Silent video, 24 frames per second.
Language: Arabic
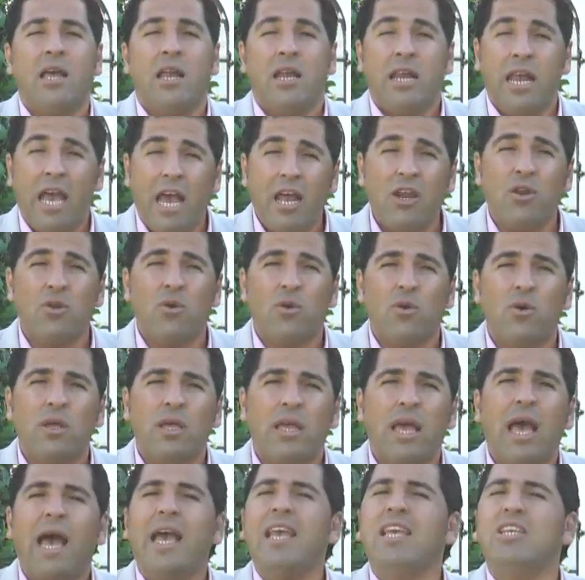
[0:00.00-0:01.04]
لانه
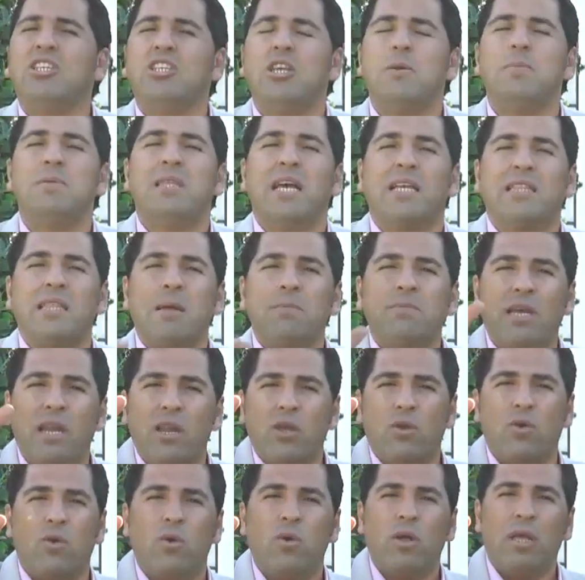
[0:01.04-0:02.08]
اي شيء بدك
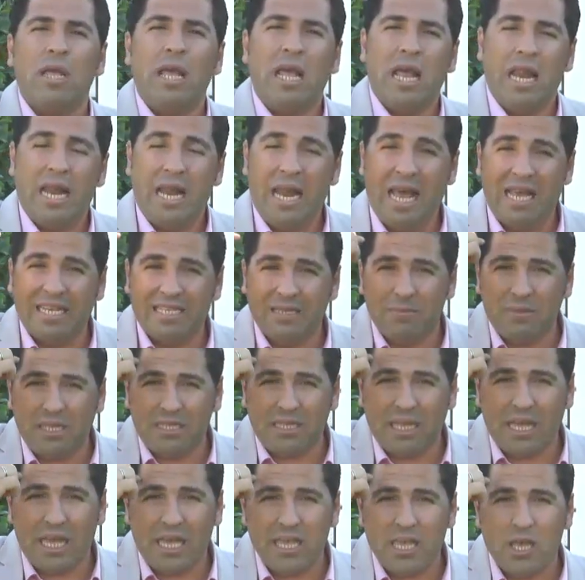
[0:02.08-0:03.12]
تمتلكه لازم
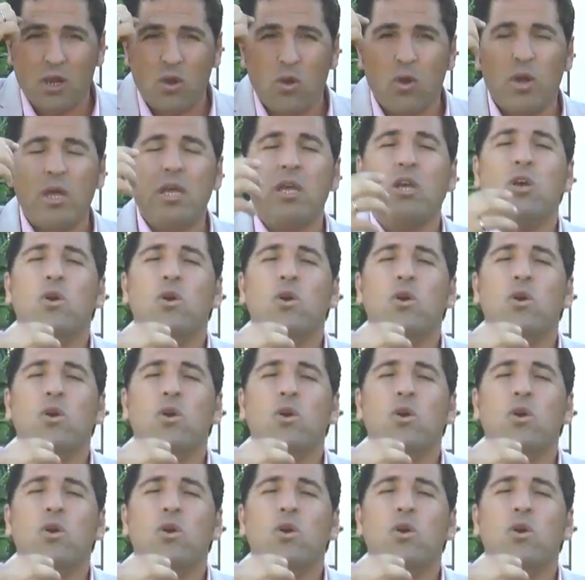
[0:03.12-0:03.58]
تتخيله